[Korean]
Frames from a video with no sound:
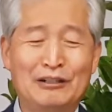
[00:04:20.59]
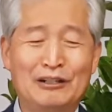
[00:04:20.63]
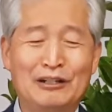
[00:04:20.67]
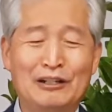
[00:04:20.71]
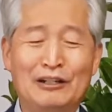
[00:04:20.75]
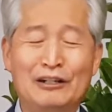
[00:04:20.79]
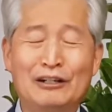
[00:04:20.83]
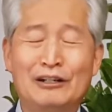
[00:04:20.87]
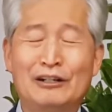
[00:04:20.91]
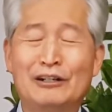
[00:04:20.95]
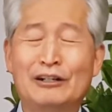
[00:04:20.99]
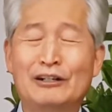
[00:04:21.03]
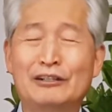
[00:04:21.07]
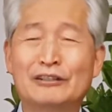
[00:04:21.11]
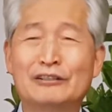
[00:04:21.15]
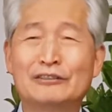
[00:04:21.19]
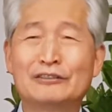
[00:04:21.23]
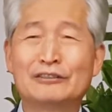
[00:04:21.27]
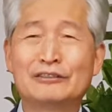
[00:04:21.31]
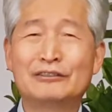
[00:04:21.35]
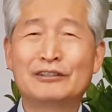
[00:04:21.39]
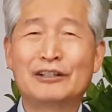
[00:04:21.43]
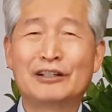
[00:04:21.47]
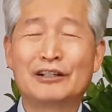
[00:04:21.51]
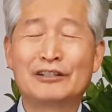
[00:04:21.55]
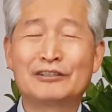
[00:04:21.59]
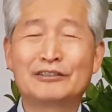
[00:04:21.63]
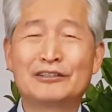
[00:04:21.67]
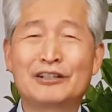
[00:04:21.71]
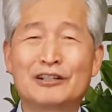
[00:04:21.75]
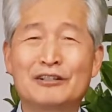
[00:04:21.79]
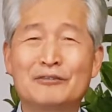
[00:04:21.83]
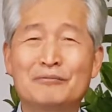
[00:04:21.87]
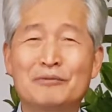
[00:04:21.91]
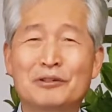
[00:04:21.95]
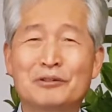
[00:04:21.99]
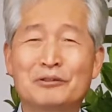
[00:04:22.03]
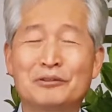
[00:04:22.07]
아, 내
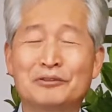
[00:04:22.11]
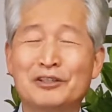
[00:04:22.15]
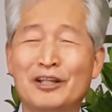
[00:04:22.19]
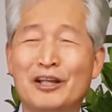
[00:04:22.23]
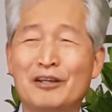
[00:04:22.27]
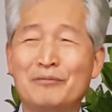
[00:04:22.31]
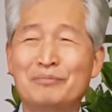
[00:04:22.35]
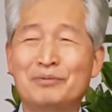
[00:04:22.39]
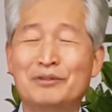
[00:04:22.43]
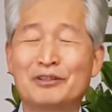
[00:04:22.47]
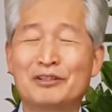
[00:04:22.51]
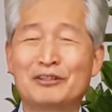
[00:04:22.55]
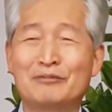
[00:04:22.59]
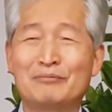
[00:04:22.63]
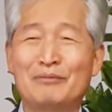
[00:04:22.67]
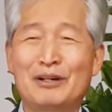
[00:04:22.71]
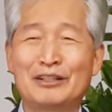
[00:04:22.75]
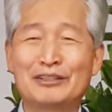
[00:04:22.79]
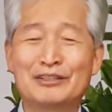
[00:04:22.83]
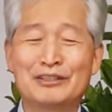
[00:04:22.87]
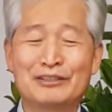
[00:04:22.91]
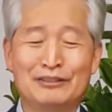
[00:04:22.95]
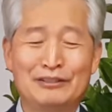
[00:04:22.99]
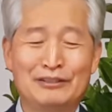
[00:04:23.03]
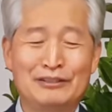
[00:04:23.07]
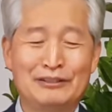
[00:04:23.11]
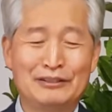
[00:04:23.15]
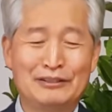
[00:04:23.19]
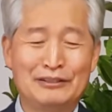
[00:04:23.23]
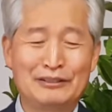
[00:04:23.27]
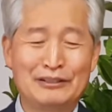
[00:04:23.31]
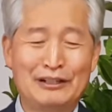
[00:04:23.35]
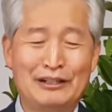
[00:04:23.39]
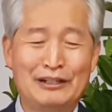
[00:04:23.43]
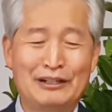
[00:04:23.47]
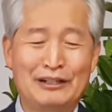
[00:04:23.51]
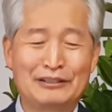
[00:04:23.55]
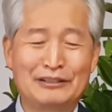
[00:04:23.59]
살을 믿고 내 피를 마시는
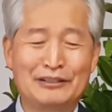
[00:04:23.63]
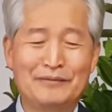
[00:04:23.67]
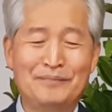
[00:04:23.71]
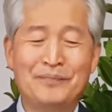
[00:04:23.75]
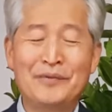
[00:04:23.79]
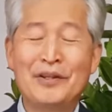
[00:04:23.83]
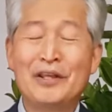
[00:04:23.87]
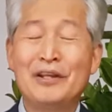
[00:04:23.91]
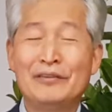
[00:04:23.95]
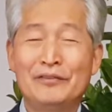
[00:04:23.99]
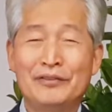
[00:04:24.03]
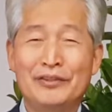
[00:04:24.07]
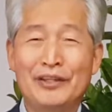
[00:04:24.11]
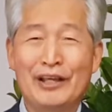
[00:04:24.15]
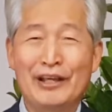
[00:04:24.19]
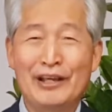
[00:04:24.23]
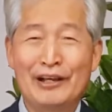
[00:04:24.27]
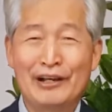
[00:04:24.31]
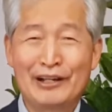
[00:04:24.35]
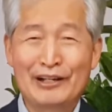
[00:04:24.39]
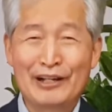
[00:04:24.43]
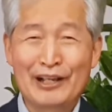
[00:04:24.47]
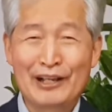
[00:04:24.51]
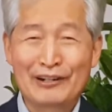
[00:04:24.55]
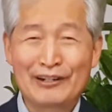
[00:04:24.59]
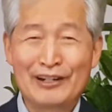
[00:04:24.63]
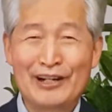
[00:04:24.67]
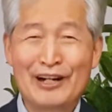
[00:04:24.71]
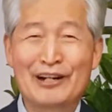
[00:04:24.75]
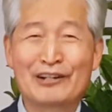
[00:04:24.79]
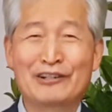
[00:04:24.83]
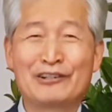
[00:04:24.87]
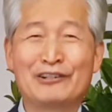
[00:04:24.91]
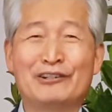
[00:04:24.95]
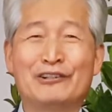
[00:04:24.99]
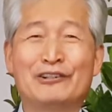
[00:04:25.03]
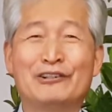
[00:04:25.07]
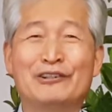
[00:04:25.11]
자는 내 안에
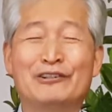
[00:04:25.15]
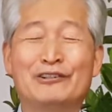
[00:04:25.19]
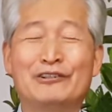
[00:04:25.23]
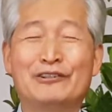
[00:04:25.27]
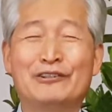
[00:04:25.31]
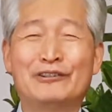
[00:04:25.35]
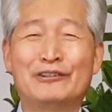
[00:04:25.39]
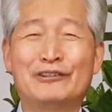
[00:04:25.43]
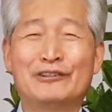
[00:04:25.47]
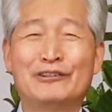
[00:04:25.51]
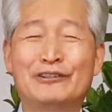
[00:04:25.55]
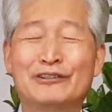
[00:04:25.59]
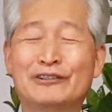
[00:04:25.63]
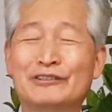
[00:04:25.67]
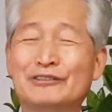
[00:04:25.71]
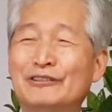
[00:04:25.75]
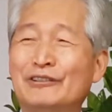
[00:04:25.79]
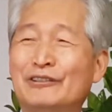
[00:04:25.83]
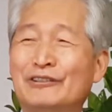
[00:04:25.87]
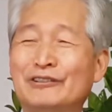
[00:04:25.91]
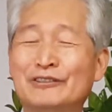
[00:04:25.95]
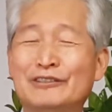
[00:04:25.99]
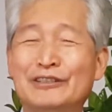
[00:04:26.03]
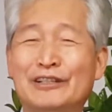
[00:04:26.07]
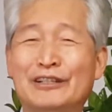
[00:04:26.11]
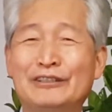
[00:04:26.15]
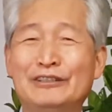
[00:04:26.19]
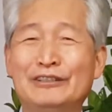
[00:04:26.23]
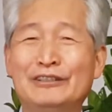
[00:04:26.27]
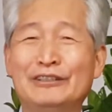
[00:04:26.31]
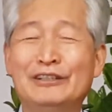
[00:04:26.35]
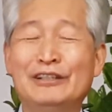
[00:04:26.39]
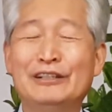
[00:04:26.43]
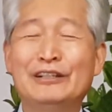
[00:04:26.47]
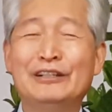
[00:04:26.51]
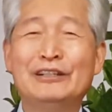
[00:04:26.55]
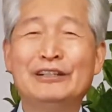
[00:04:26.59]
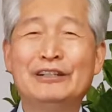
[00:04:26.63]
가고
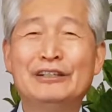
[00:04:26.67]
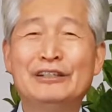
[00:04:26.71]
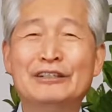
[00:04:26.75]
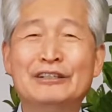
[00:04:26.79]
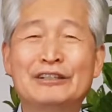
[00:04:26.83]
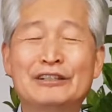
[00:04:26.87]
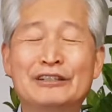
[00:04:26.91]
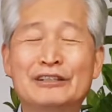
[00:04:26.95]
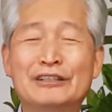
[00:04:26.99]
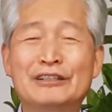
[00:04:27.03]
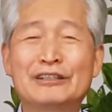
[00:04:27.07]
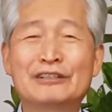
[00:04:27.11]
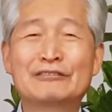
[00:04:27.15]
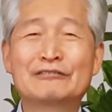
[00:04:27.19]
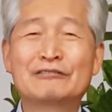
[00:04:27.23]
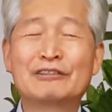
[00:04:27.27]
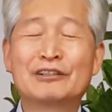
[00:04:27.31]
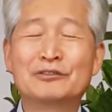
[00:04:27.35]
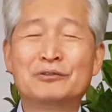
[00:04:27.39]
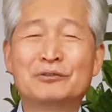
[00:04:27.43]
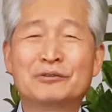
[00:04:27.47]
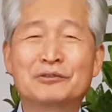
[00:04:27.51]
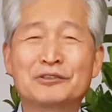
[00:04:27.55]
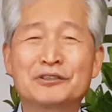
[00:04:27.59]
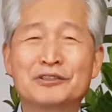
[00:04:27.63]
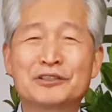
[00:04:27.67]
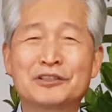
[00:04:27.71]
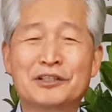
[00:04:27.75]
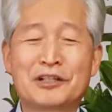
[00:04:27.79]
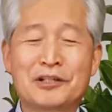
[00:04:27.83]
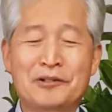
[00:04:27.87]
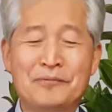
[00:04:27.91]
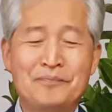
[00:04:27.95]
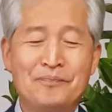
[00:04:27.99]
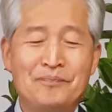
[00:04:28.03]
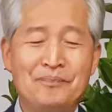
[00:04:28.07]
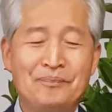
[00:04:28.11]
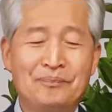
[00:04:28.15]
성찬과 어, 동시에